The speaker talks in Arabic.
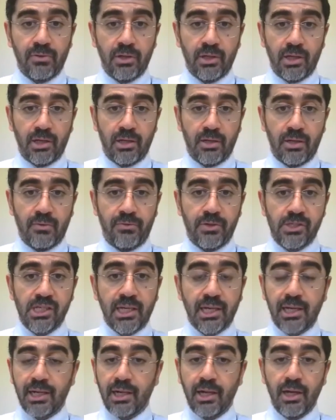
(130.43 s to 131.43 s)
يعني
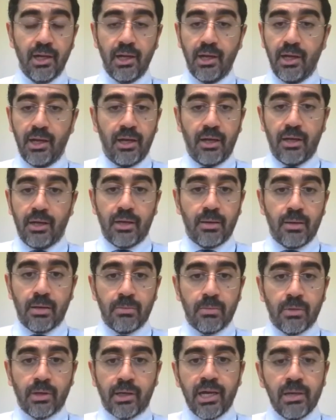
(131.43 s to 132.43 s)
فيزيكال
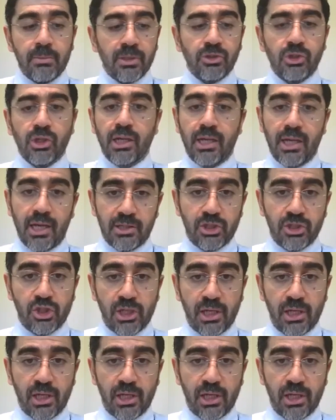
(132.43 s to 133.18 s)
غير منطقي هذا